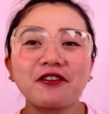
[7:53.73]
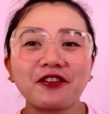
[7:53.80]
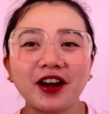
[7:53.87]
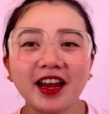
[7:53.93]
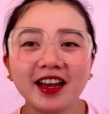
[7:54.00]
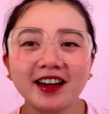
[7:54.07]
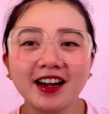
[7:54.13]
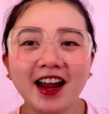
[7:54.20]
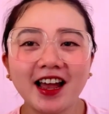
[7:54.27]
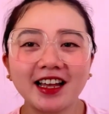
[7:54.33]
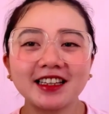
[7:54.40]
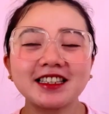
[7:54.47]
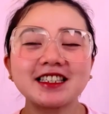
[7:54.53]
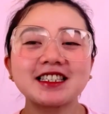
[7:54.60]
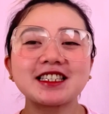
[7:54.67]

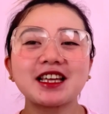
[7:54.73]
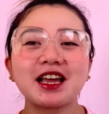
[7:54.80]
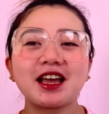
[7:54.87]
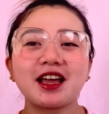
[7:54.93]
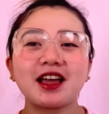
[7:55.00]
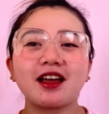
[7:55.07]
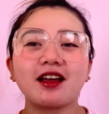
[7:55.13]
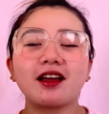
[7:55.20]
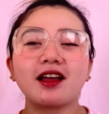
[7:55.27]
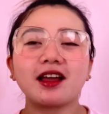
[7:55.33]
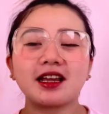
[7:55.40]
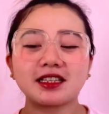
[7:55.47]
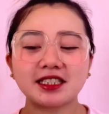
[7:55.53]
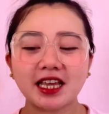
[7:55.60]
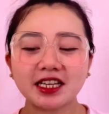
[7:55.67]
fragrance
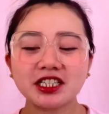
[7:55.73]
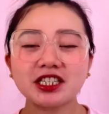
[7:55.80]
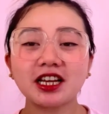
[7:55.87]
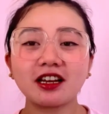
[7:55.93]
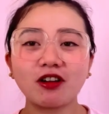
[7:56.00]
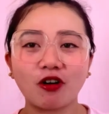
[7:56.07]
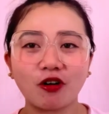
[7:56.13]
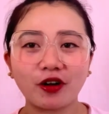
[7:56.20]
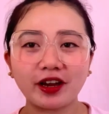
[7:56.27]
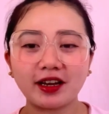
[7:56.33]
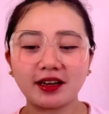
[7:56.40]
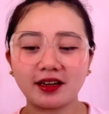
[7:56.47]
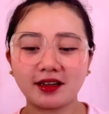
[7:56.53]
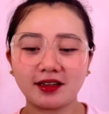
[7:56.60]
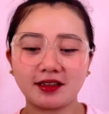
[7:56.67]
essential
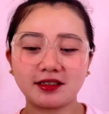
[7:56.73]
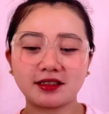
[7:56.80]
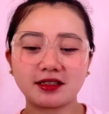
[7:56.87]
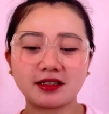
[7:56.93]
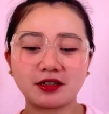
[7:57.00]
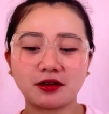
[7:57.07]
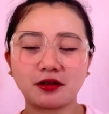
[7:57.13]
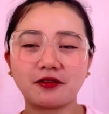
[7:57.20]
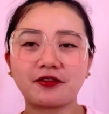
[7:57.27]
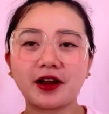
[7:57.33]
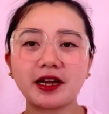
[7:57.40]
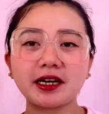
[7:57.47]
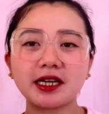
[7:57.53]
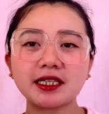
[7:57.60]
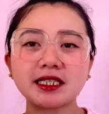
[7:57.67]
oil. So,
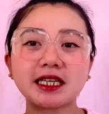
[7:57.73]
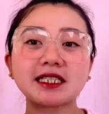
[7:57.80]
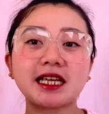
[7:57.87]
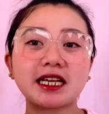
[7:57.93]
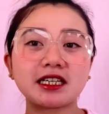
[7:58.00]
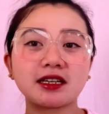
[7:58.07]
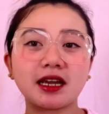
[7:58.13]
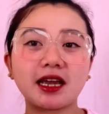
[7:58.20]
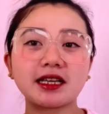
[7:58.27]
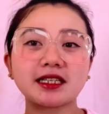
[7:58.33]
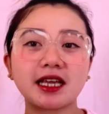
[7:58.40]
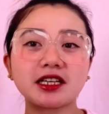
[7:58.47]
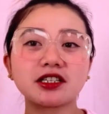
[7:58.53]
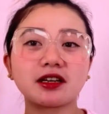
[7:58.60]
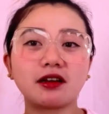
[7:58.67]
fragrance
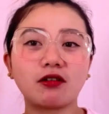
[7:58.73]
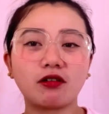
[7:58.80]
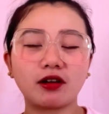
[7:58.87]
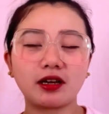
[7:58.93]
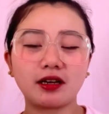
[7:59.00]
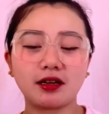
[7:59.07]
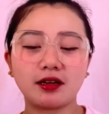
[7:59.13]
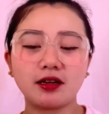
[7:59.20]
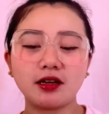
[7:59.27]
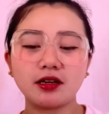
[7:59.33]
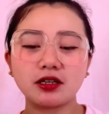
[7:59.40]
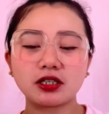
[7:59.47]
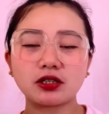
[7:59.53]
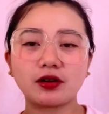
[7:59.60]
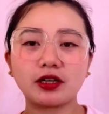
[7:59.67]
essential oil.
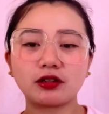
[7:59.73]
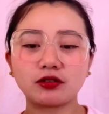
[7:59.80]
So, ito